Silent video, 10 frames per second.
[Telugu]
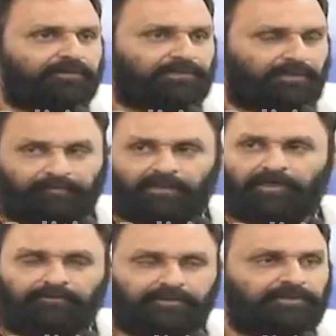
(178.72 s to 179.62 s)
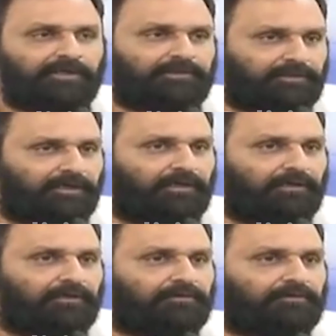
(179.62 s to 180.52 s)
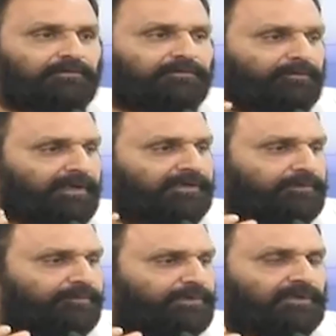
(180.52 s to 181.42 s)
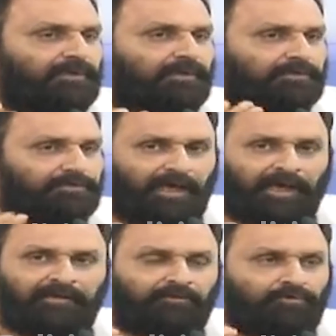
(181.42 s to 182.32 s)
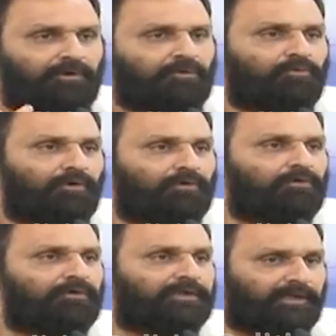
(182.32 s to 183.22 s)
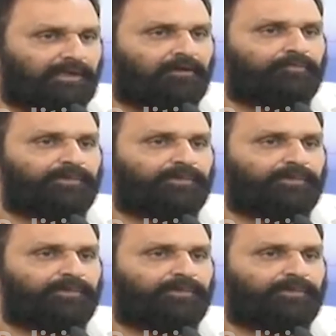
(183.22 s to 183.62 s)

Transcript: ఇచ్చ మాకు వ్యక్తిగతంగా ఇమ్మని చెప్పి దానికి కూడా కోడిగుడ్డుకి ఏకలు